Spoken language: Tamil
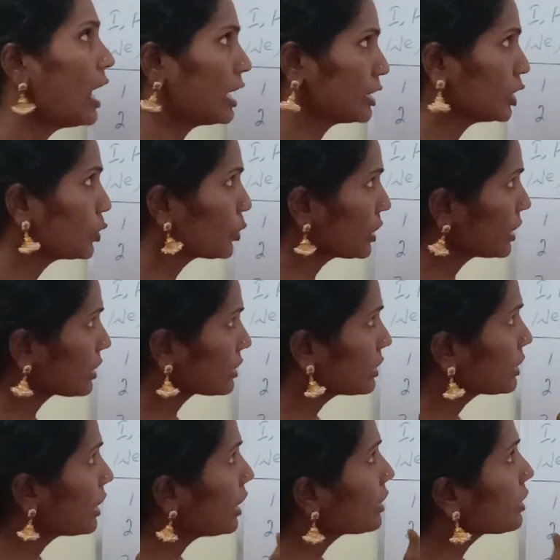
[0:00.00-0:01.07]
அதை
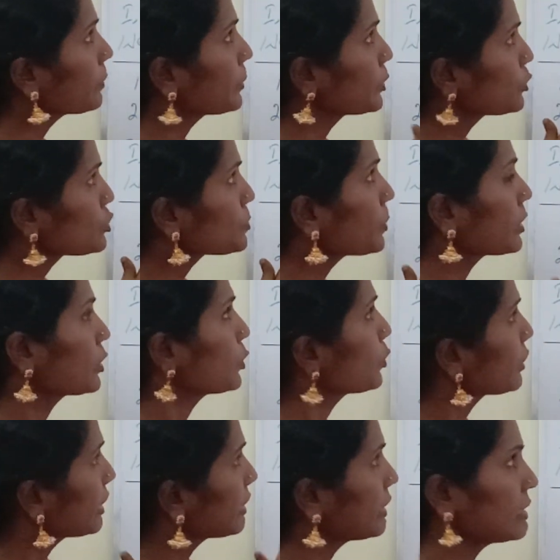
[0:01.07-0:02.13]
குறிக்கிறதுக்காக நம்ம யூஸ்
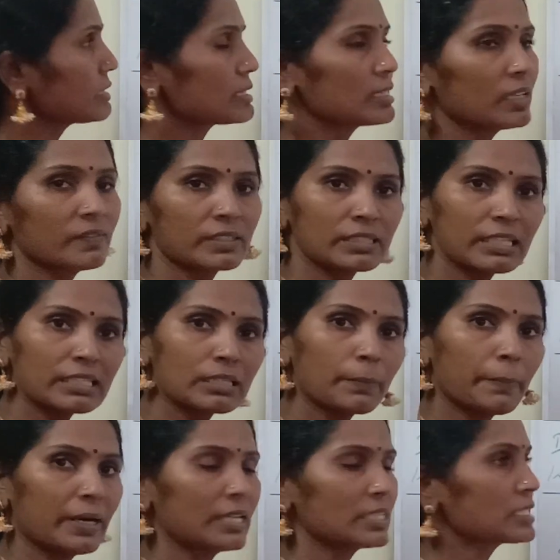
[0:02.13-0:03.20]
பண்ணக்கூடிய டென்ஸ் தான் வந்து இந்த
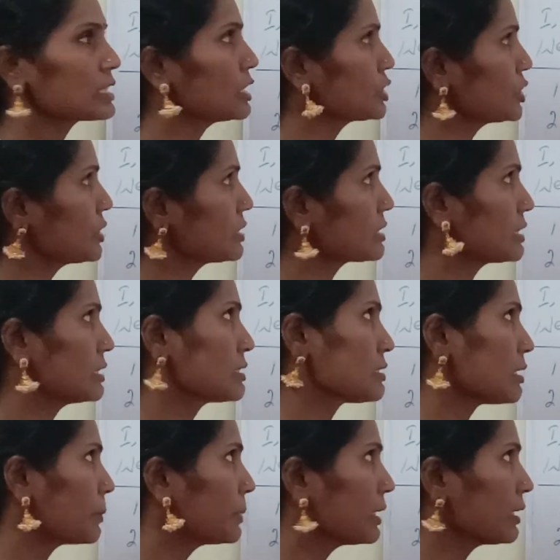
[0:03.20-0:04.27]
பாஸ்ட் கண்டினியூஸ் டென்ஸ்
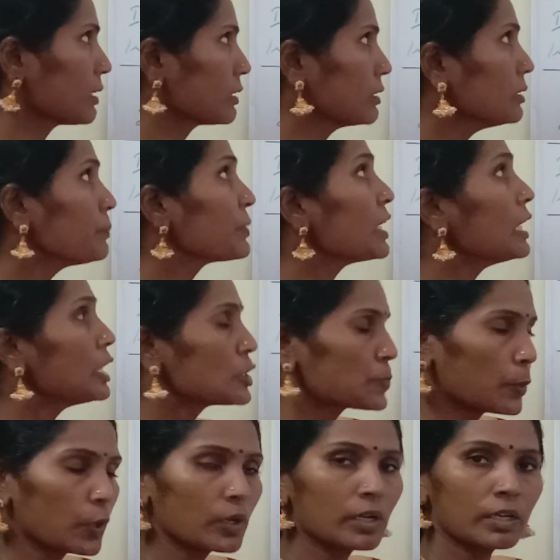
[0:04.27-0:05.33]
அப்படிங்கிறது
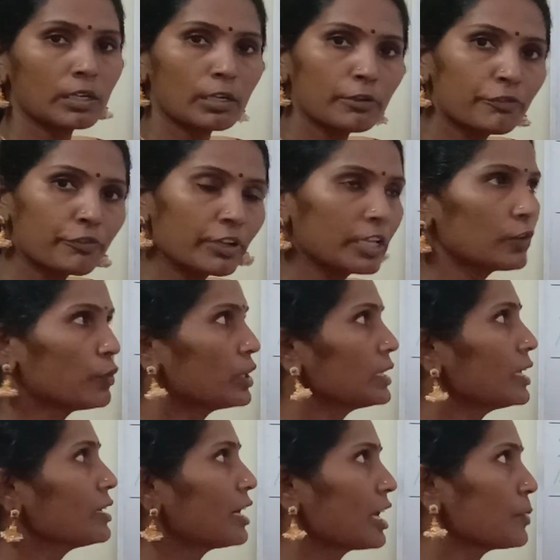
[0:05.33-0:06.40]
ஸ்போக்கனுக்கு
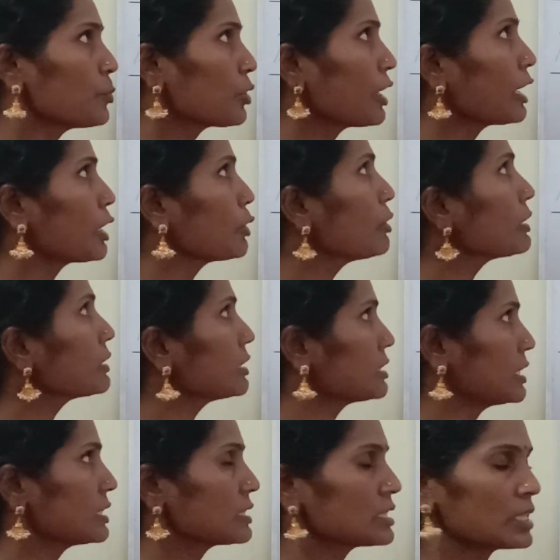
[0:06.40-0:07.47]
ஃப்ரீக்வெண்ட்டாக நடைமுறையிலையும் இந்த
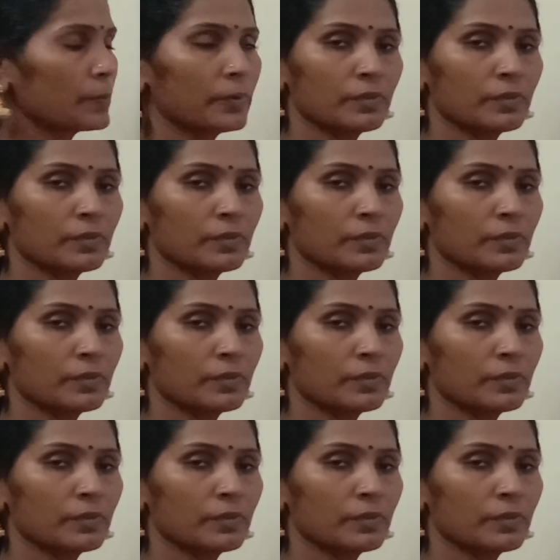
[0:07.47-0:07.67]
டென்ஸ் நம்ம